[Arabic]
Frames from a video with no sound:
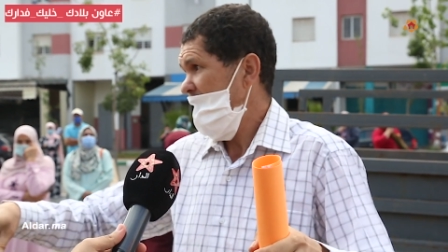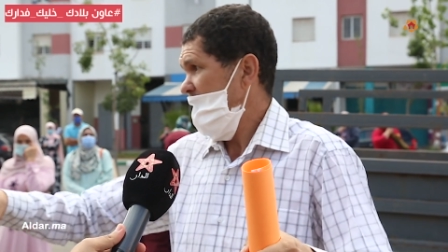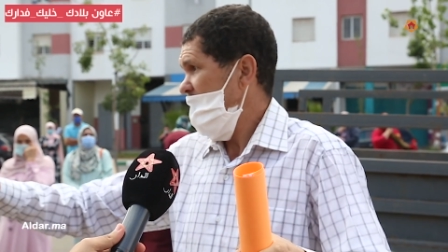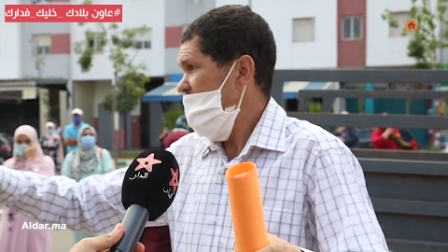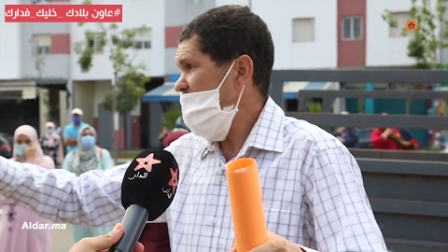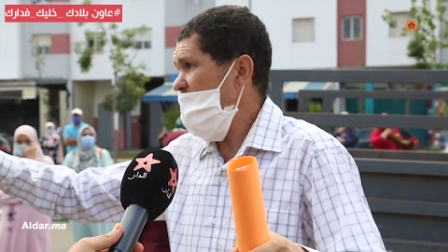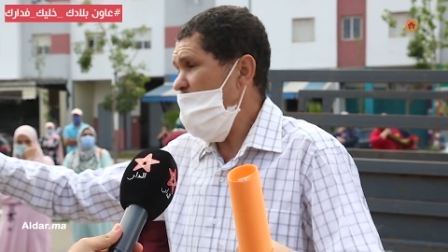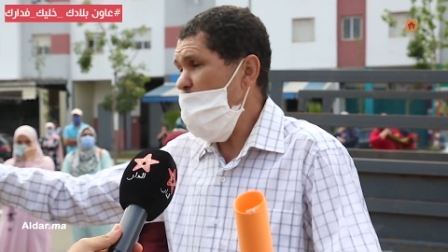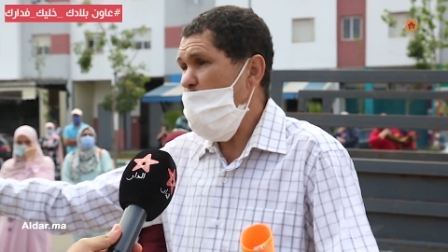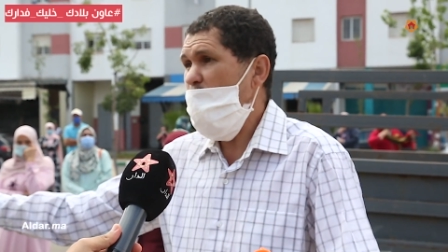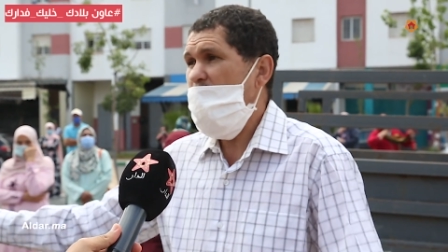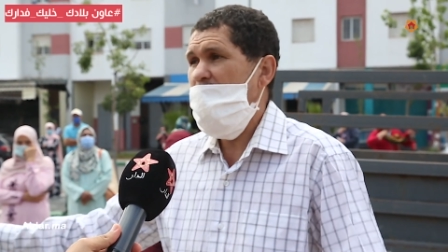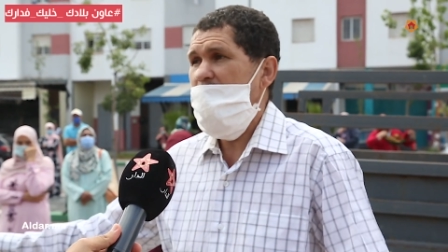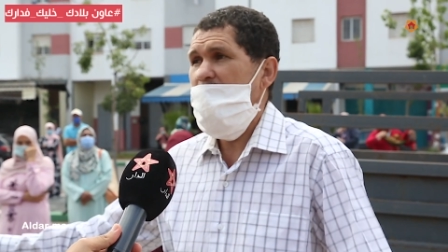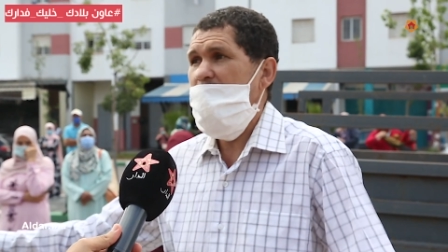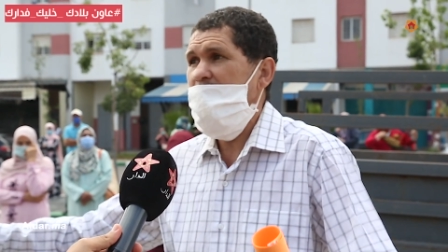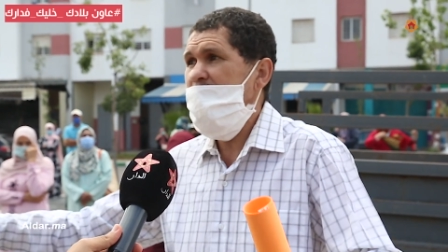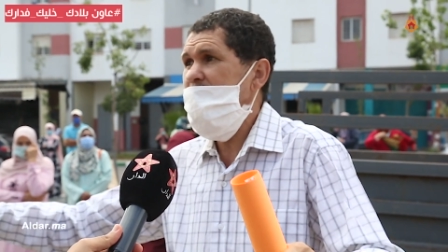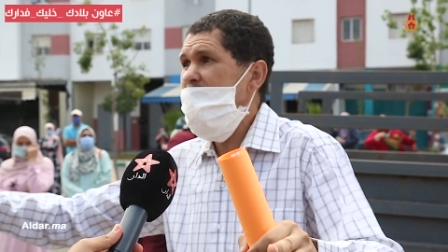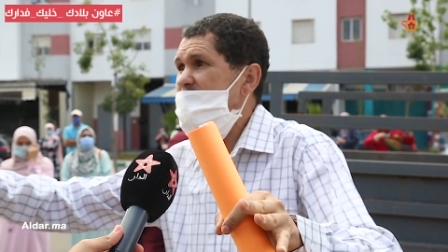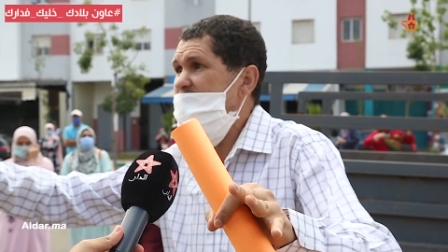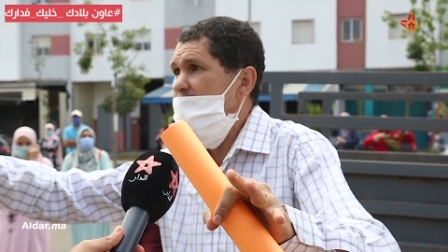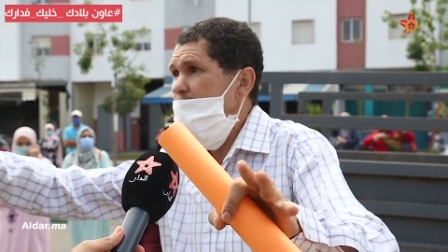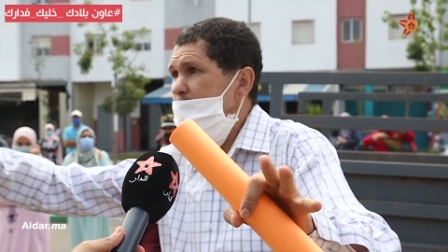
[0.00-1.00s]
اللي وقع
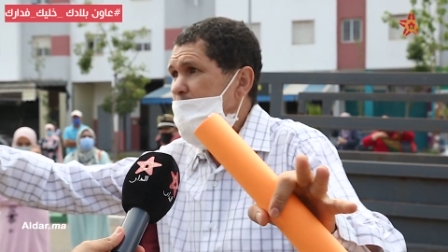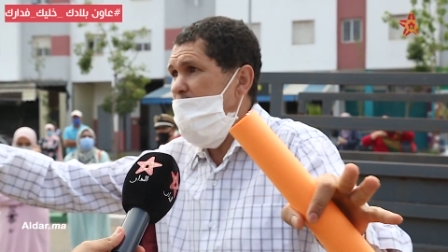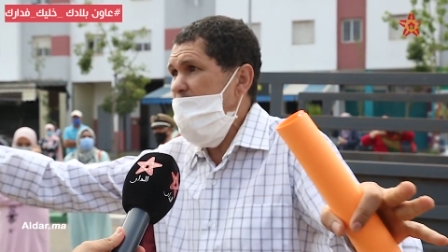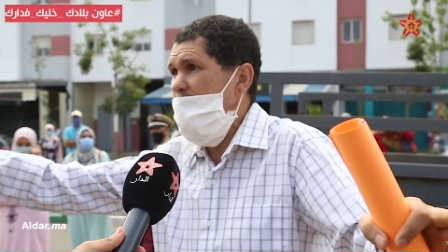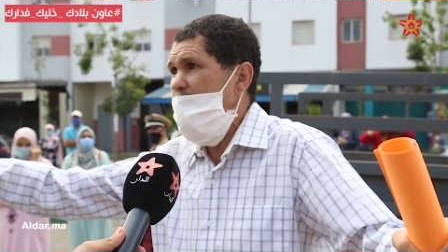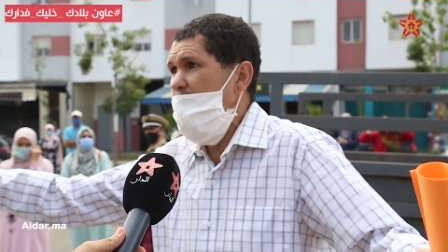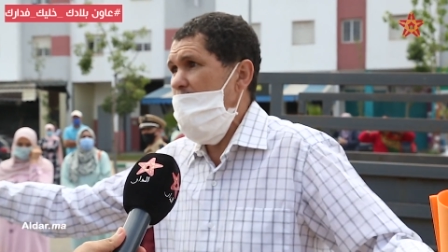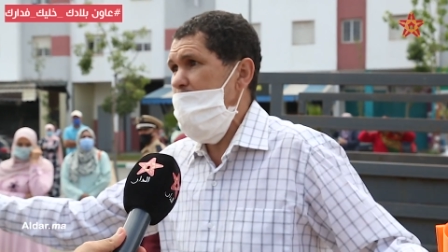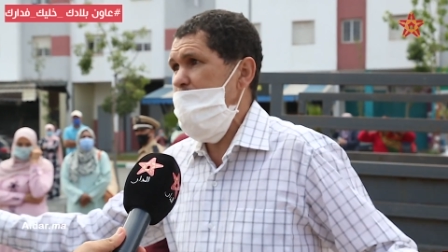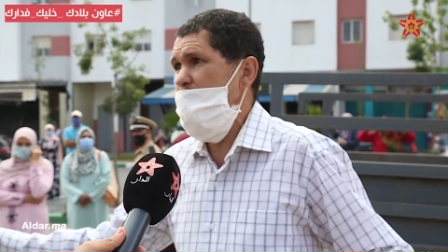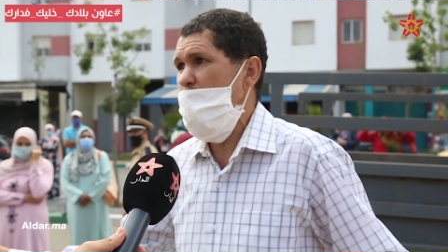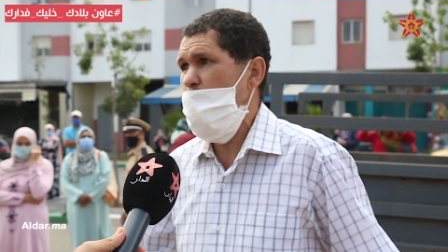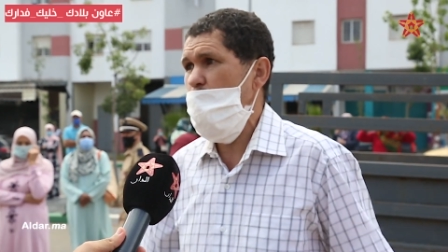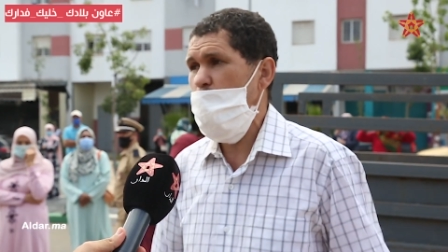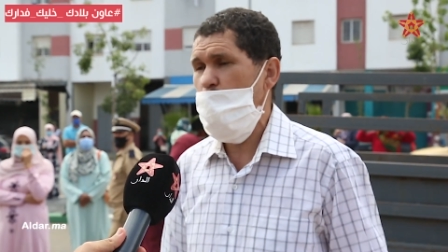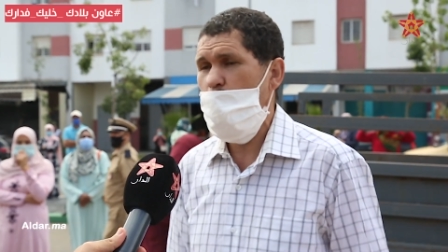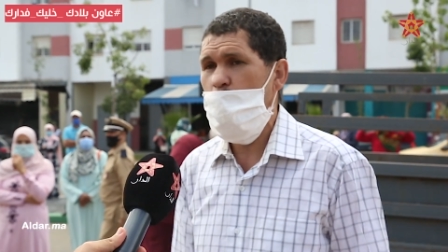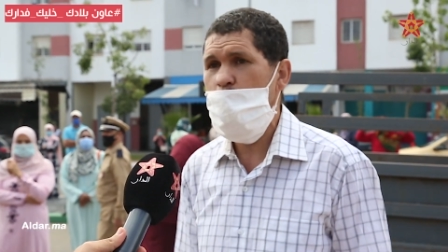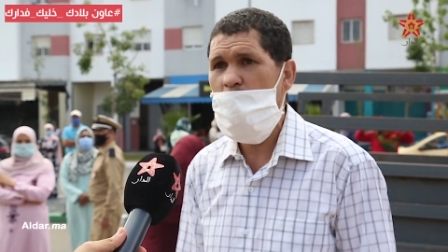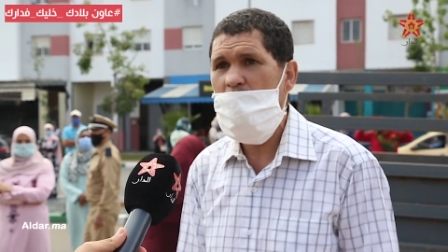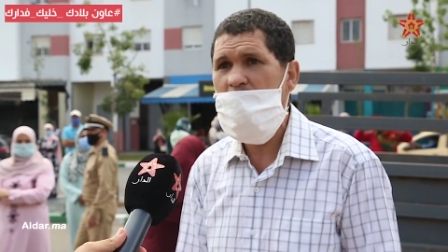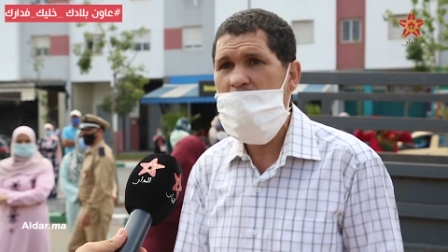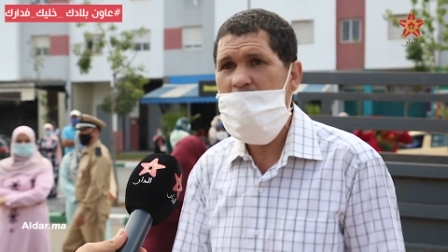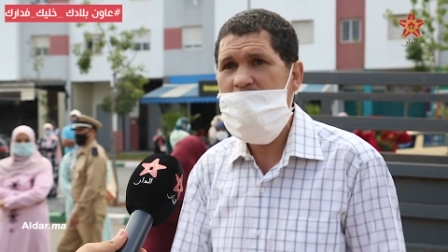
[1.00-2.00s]
أن جميع الآباء
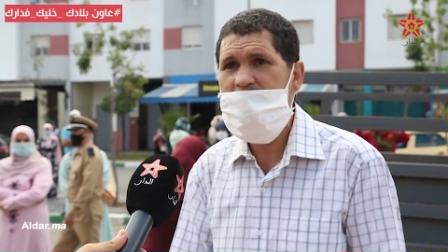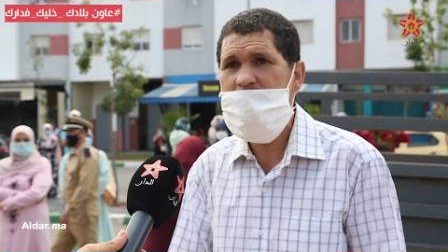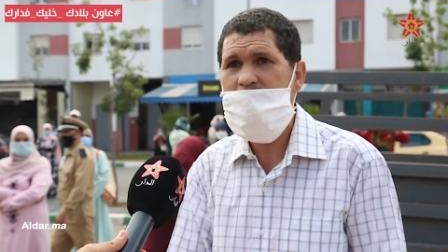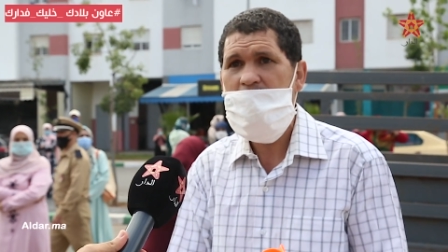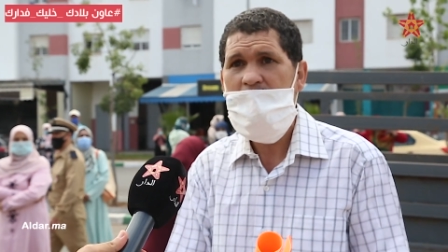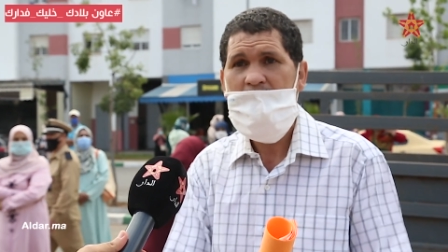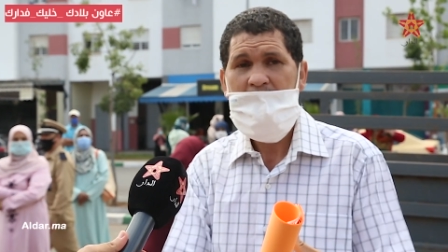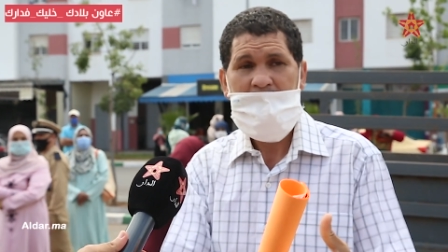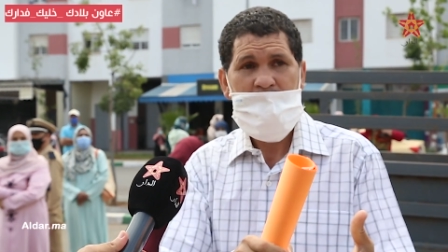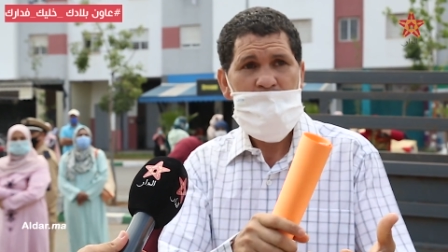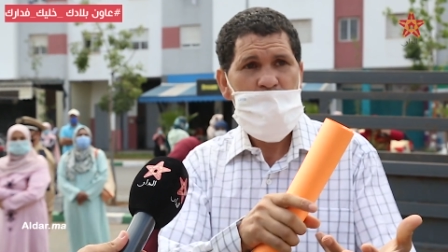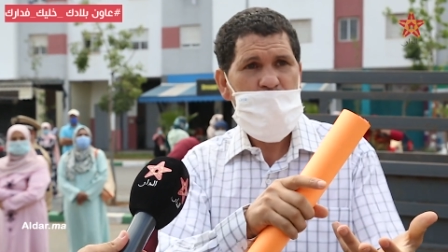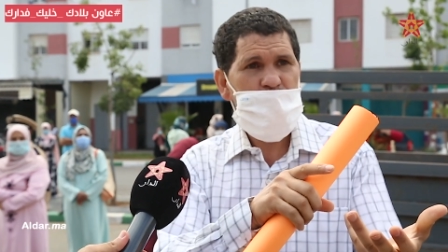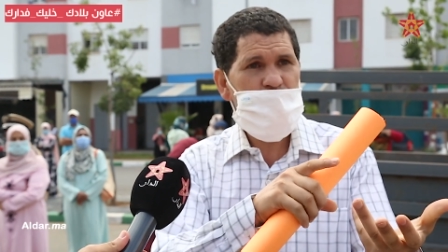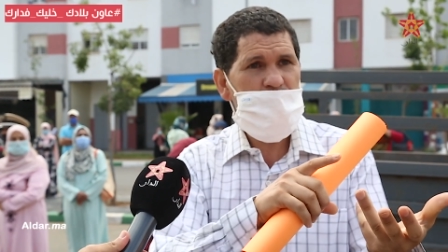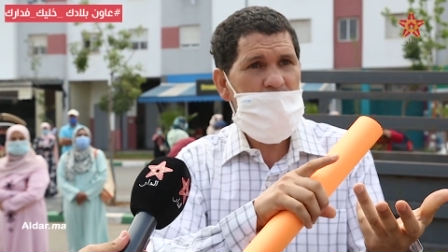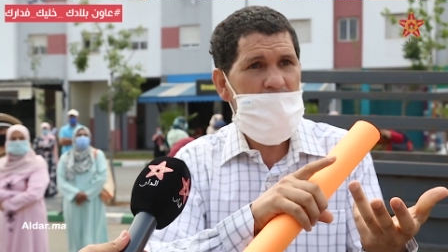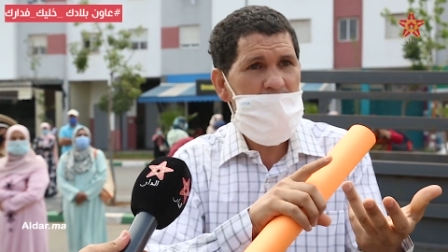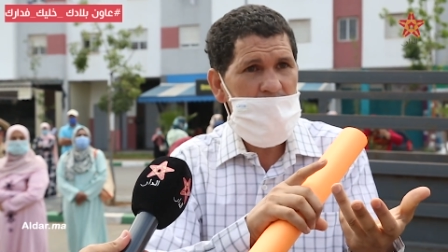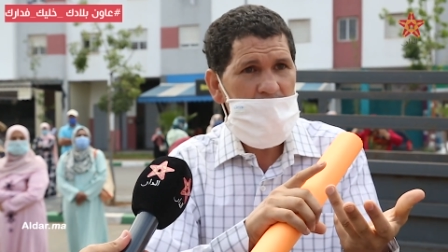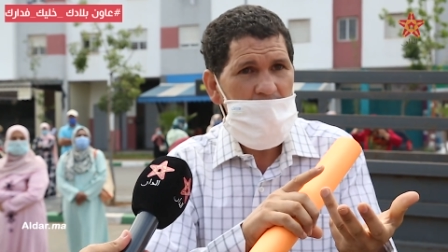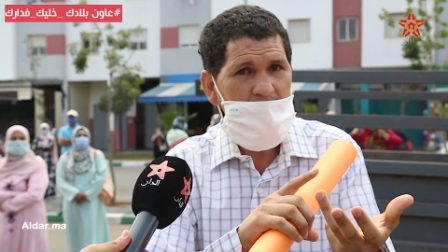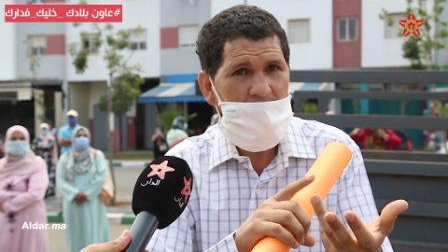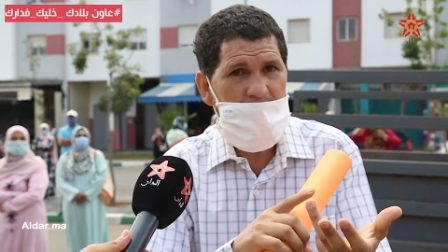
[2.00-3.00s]
والأمهات في
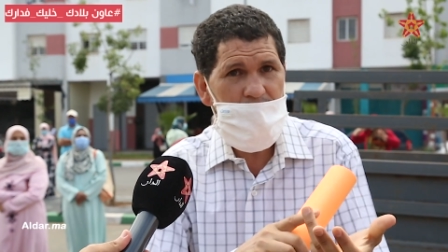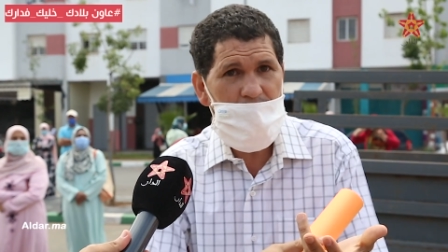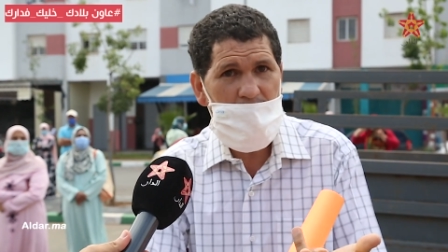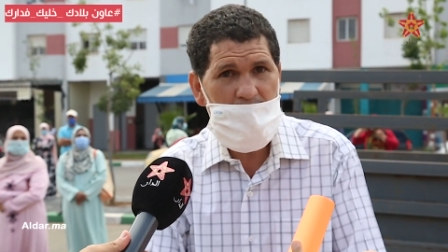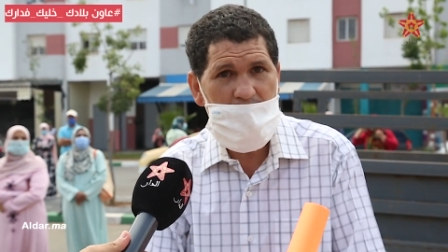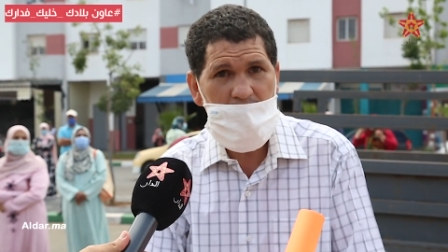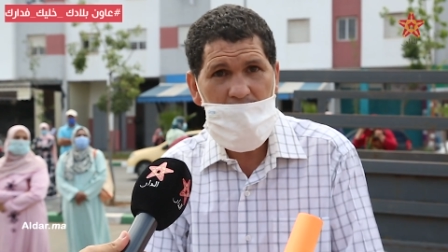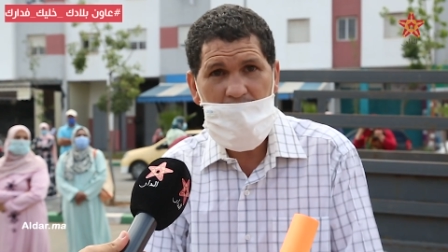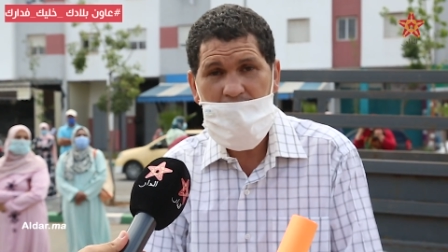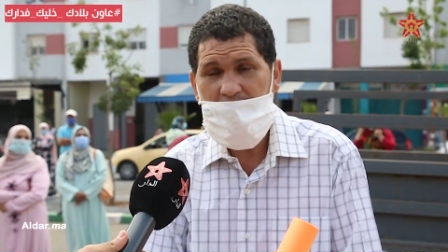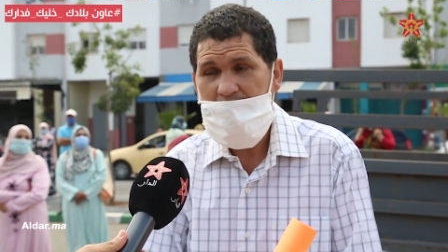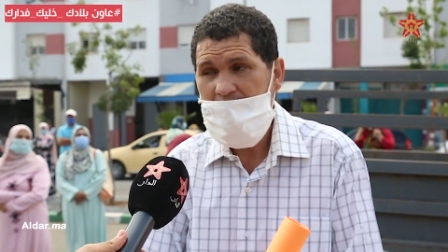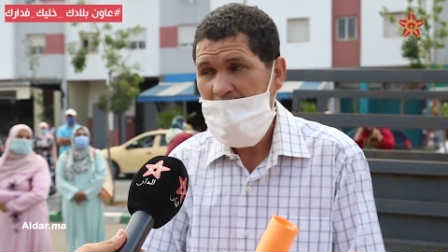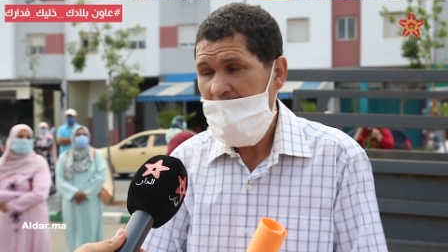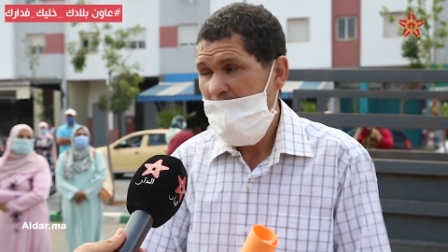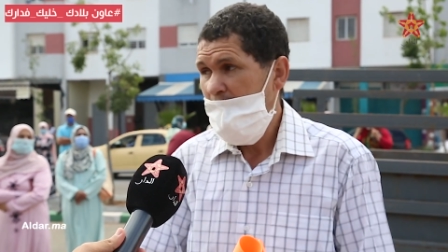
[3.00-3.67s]
شهر أبريل